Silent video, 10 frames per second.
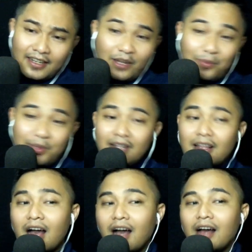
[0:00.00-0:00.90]

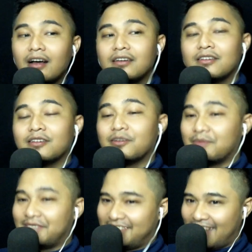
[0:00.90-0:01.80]
Nabila
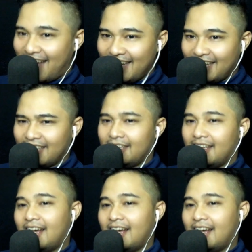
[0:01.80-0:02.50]
menjadi dia.